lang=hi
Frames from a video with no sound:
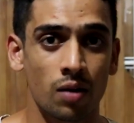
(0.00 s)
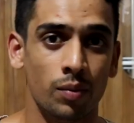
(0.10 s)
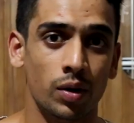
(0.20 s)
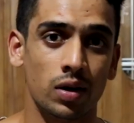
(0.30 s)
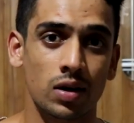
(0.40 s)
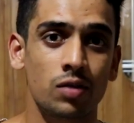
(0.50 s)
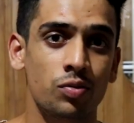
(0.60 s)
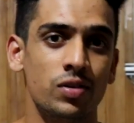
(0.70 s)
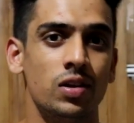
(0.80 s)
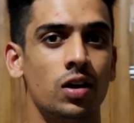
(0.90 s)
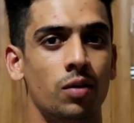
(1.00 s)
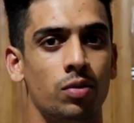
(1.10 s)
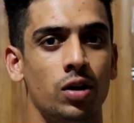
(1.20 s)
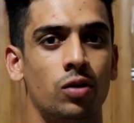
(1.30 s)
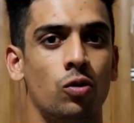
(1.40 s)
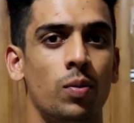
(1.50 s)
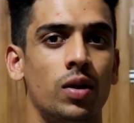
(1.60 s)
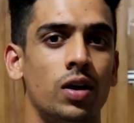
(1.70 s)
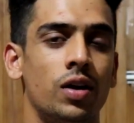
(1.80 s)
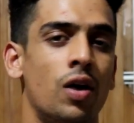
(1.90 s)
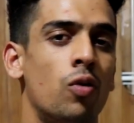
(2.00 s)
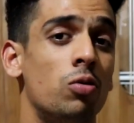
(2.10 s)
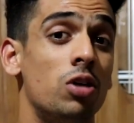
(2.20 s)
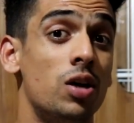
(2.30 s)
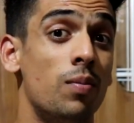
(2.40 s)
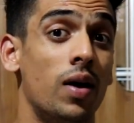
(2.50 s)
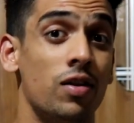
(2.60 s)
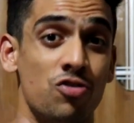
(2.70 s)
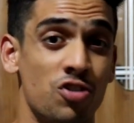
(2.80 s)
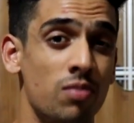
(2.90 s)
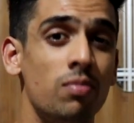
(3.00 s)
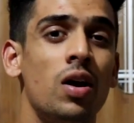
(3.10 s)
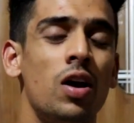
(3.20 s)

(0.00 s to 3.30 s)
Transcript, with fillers: बट इस फिजिक अपडेट को मैं दे रहा हूँ इन माई जिम